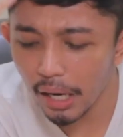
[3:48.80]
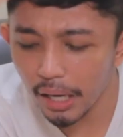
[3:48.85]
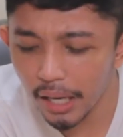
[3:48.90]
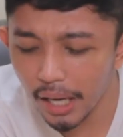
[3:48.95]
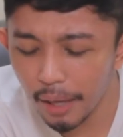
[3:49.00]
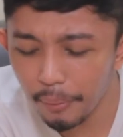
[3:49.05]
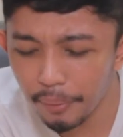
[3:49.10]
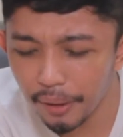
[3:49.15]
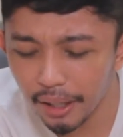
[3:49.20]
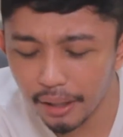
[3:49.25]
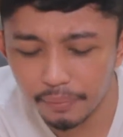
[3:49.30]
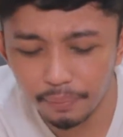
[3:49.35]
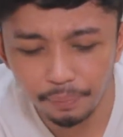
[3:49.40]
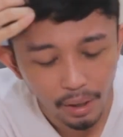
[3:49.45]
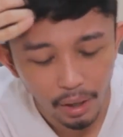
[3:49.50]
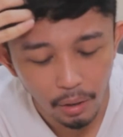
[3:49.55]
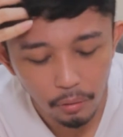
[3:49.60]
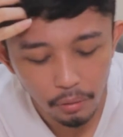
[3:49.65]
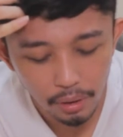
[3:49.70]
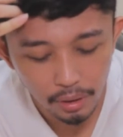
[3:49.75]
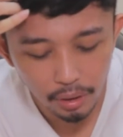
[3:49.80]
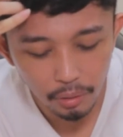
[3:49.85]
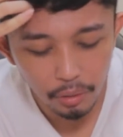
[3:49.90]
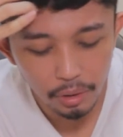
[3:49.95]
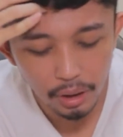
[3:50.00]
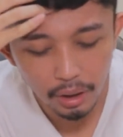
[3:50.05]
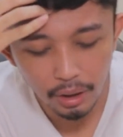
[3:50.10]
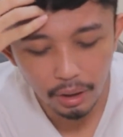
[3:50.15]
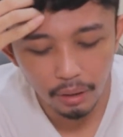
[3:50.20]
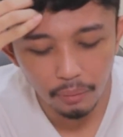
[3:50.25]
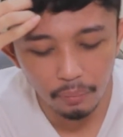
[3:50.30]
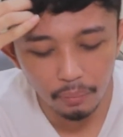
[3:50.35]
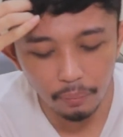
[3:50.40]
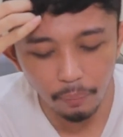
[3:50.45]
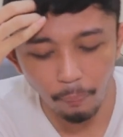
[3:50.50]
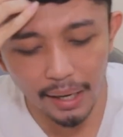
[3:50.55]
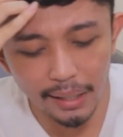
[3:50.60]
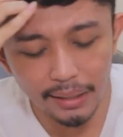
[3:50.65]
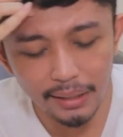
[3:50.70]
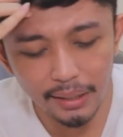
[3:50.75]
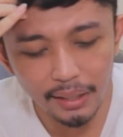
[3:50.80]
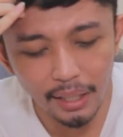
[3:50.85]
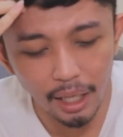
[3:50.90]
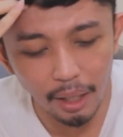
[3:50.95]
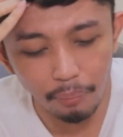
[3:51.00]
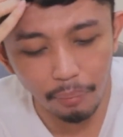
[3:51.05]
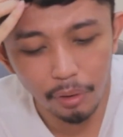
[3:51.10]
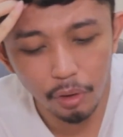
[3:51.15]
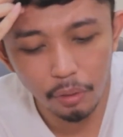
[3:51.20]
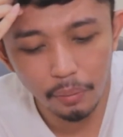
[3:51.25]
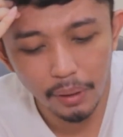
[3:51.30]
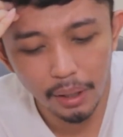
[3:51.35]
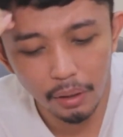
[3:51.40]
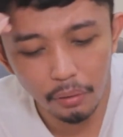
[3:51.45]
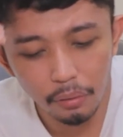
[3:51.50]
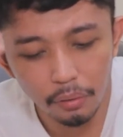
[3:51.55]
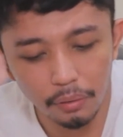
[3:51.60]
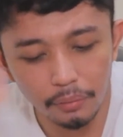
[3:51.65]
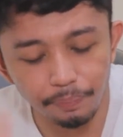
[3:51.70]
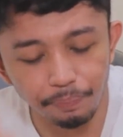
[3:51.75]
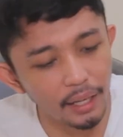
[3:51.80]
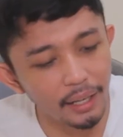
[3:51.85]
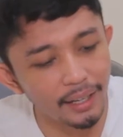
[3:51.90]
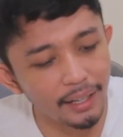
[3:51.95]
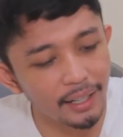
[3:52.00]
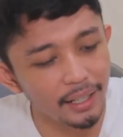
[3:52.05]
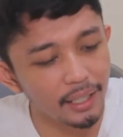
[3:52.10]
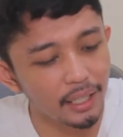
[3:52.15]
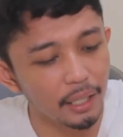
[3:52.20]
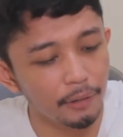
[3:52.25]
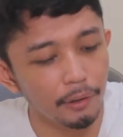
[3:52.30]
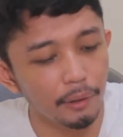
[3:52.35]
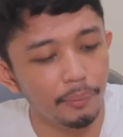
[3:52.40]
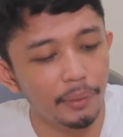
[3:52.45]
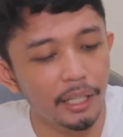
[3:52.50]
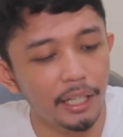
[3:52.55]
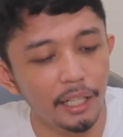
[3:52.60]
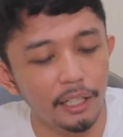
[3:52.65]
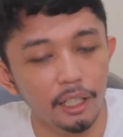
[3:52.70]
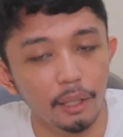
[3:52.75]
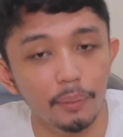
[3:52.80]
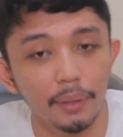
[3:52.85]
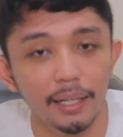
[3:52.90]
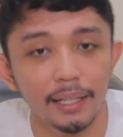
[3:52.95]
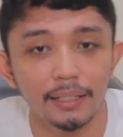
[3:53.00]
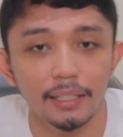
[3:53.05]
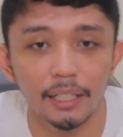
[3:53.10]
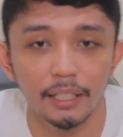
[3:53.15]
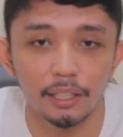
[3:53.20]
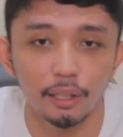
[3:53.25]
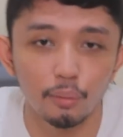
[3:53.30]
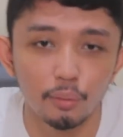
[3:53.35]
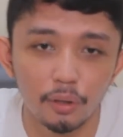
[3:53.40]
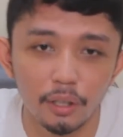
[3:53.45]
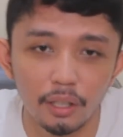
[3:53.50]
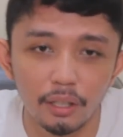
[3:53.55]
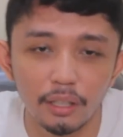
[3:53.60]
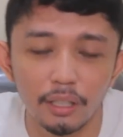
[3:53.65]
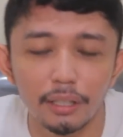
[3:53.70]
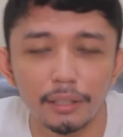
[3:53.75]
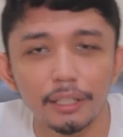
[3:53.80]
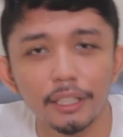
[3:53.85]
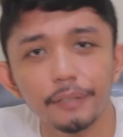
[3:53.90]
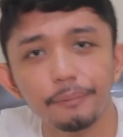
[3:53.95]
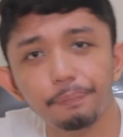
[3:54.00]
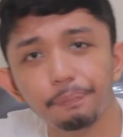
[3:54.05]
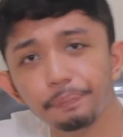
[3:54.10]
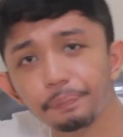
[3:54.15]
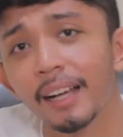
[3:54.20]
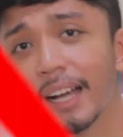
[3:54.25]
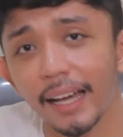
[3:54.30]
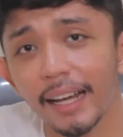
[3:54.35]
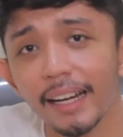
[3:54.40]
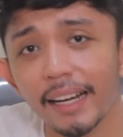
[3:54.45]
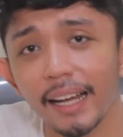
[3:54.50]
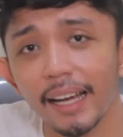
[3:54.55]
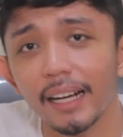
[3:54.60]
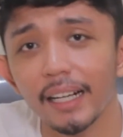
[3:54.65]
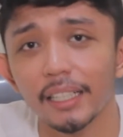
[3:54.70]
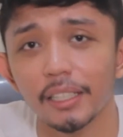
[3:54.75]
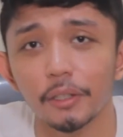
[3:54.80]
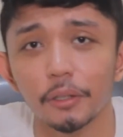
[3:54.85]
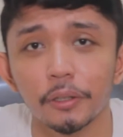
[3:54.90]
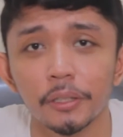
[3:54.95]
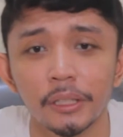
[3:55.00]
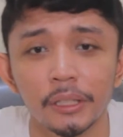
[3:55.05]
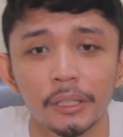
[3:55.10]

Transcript: kayak apa ya aku nggak tahu sih ini rasanya apa cuma aku gara-gara nggak -gara familiar sama rasanya mungkin jadinya nggak enak gitu